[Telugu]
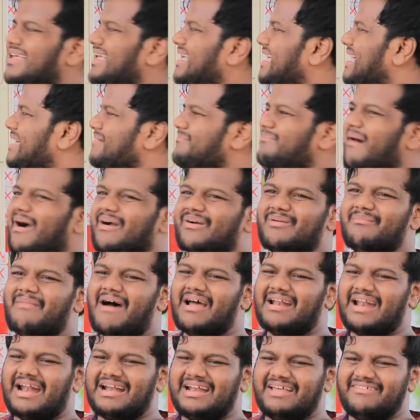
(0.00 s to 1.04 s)
ఏ బంకు
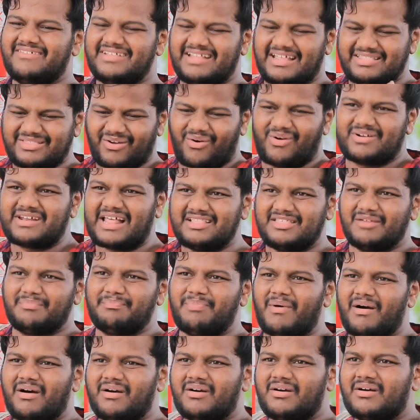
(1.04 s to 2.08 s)
మాట్లాడటం ఏంది ఎంత కొట్టాలో
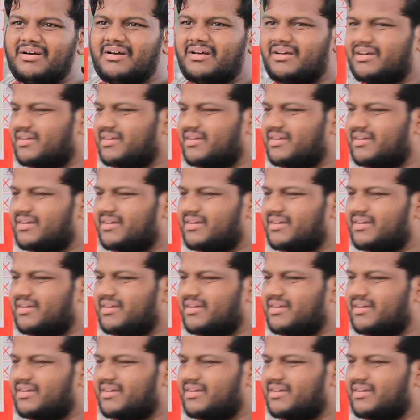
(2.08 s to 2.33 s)
చెప్పా